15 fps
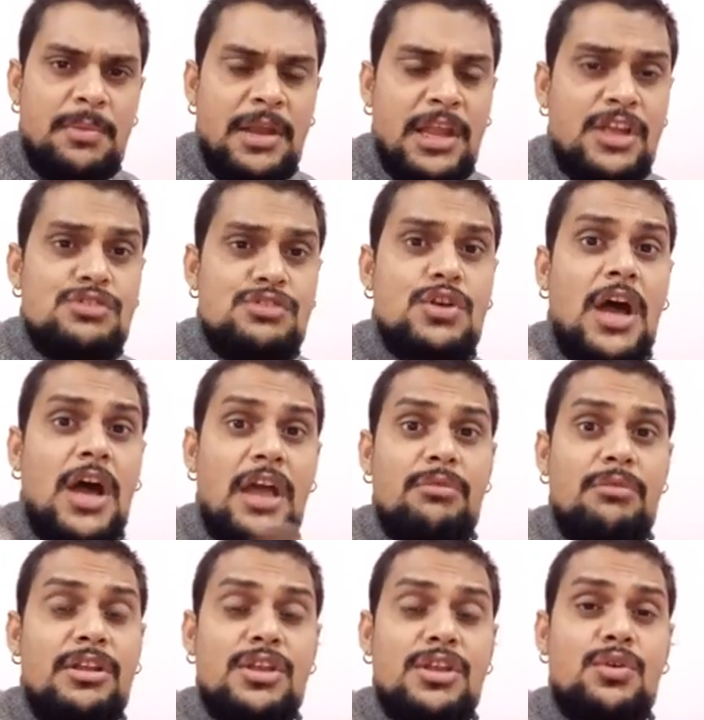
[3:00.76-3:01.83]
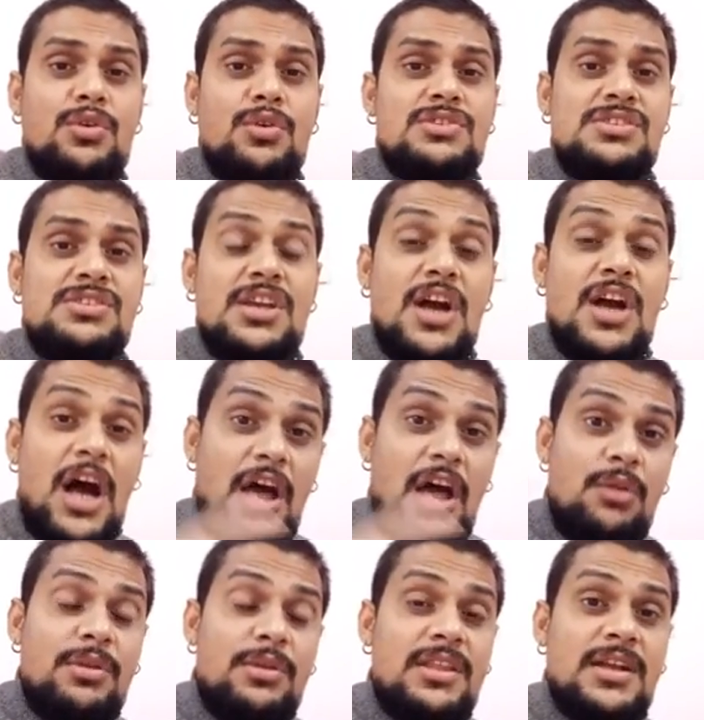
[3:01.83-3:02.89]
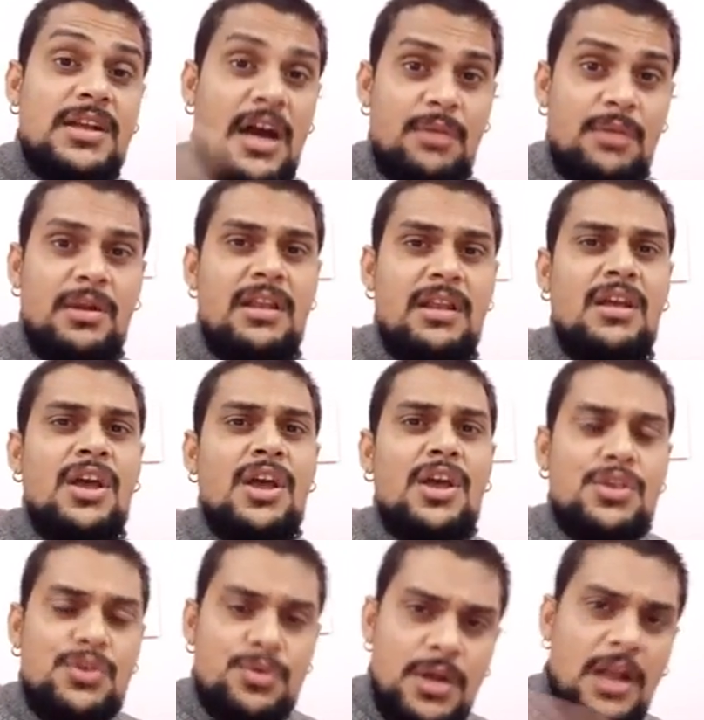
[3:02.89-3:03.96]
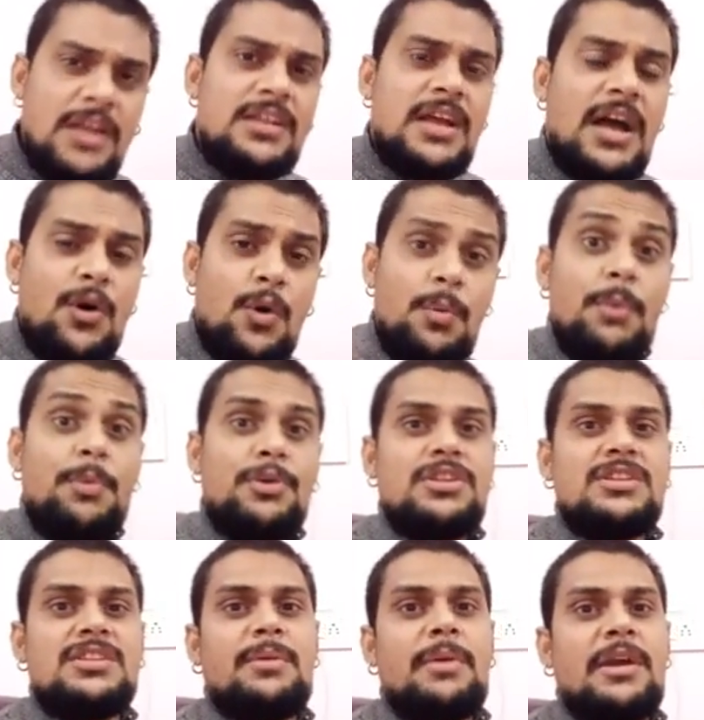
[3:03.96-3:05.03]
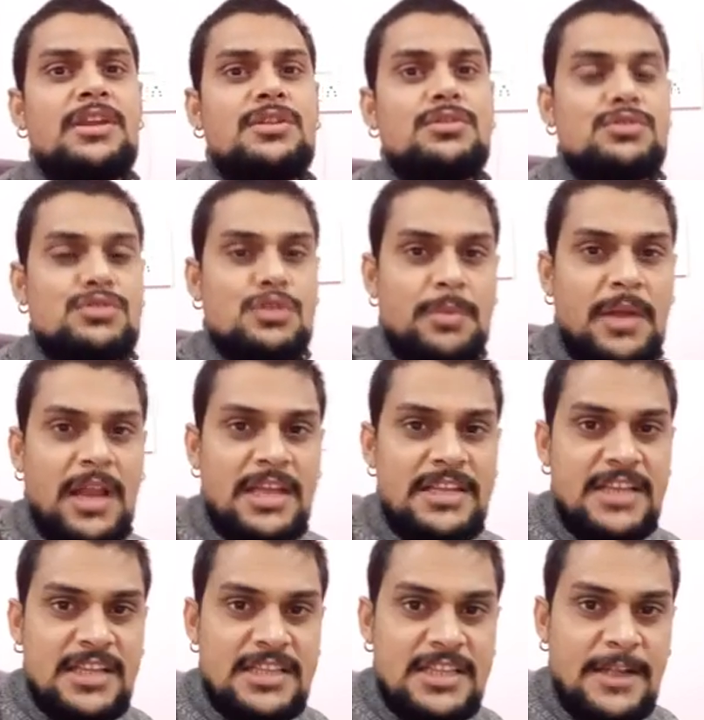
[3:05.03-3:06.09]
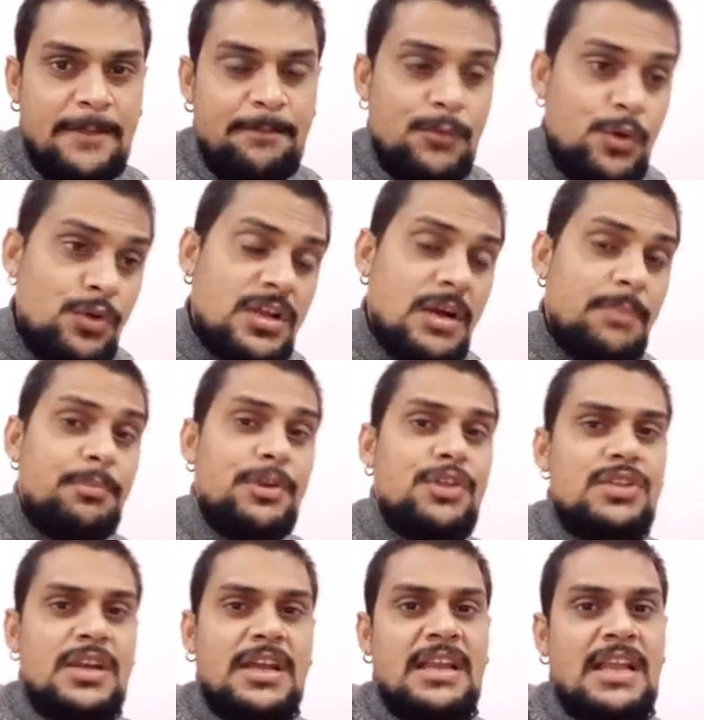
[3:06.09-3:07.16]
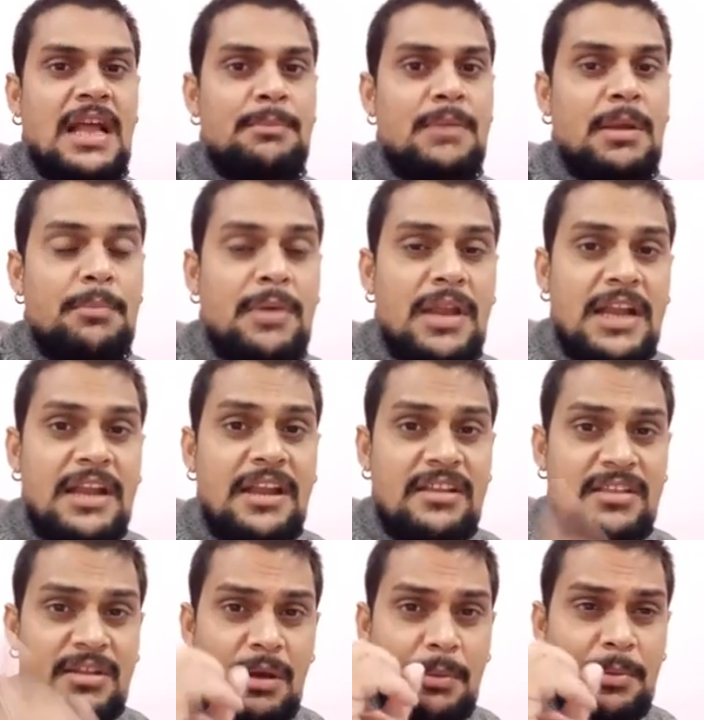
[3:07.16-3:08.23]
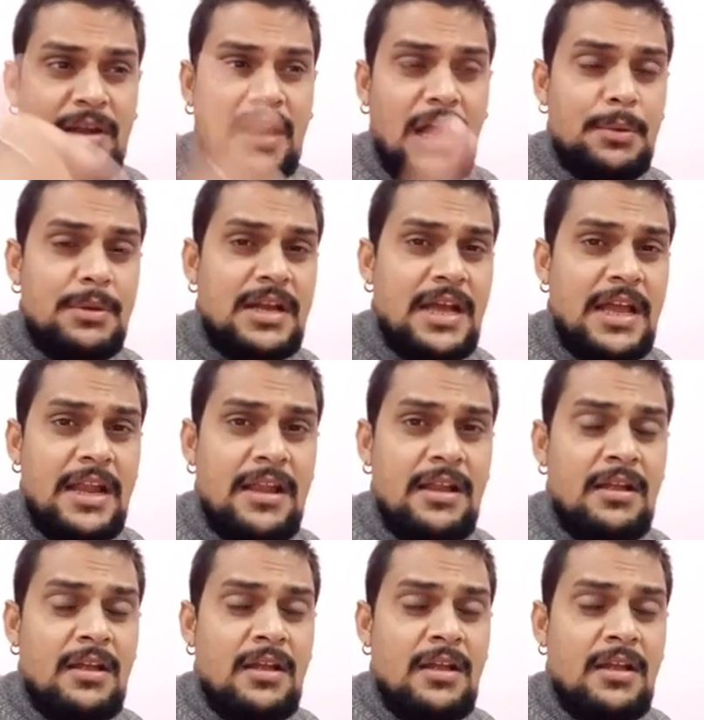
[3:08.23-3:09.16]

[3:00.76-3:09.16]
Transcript: मिलेंगे जो आयुर्वेदिक औषधि आयुर्वेदिक हर्बल यूनानी होम्योपैथिक दवाइयाँ दोस्तों बनाई जाती हैं उन कंपनियों तक के नाम नंबर एड्रेस है वहाँ पर डावर का है